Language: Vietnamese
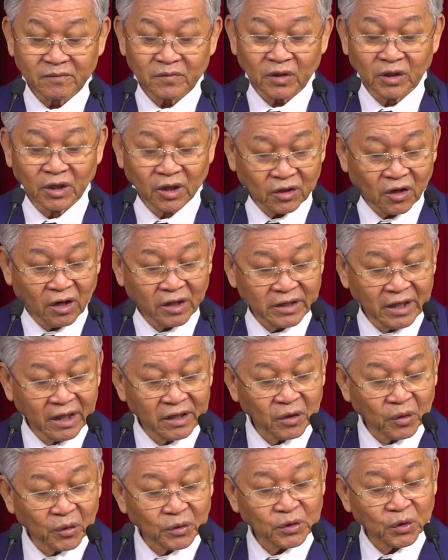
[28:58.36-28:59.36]
thưa con
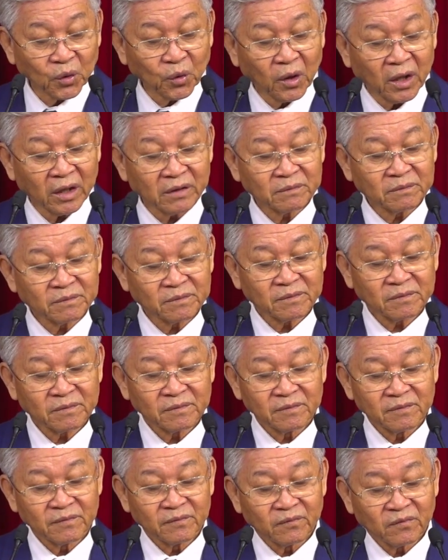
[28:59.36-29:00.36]
dân của Chúa.
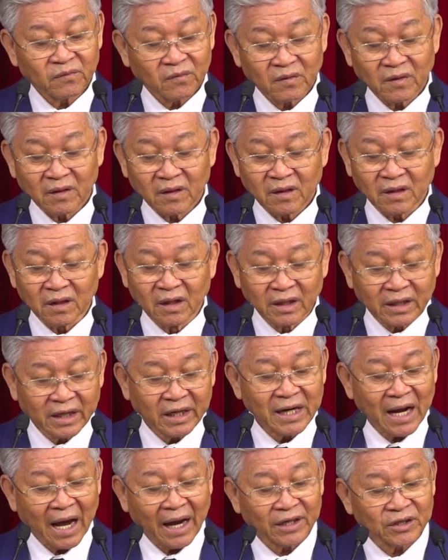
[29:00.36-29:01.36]
Như khi
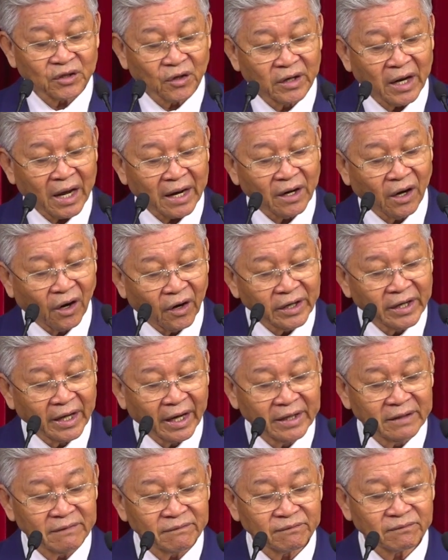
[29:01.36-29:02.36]
nãy tôi đã nói
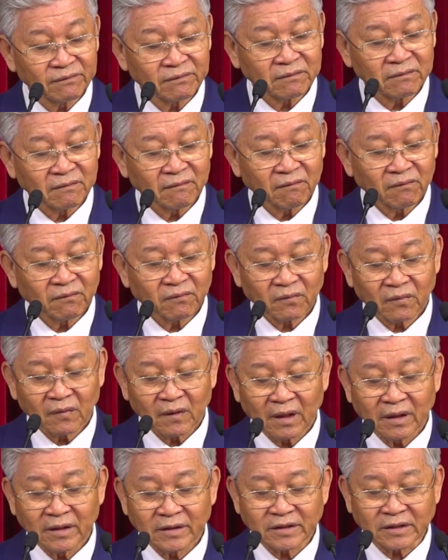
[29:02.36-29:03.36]
đến,
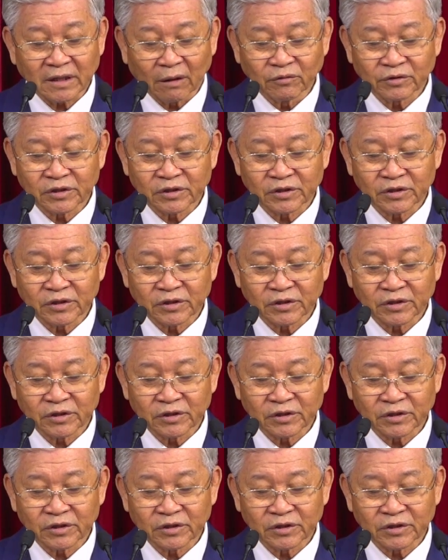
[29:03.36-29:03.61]
trong